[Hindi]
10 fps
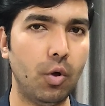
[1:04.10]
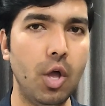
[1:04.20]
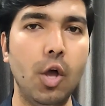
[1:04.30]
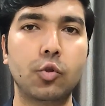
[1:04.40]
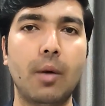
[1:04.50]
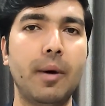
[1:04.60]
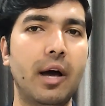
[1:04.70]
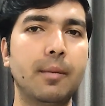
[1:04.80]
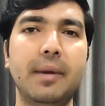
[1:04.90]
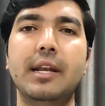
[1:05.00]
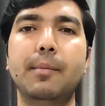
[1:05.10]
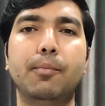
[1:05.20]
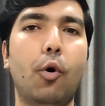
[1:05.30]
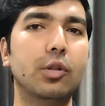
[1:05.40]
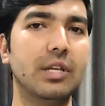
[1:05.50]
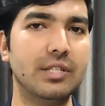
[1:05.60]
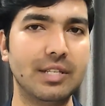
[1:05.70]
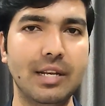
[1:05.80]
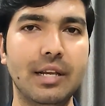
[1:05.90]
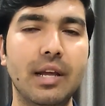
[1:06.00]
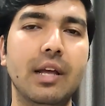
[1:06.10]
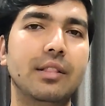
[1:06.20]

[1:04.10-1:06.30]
हो तो आप हर महीने बहुत इजीली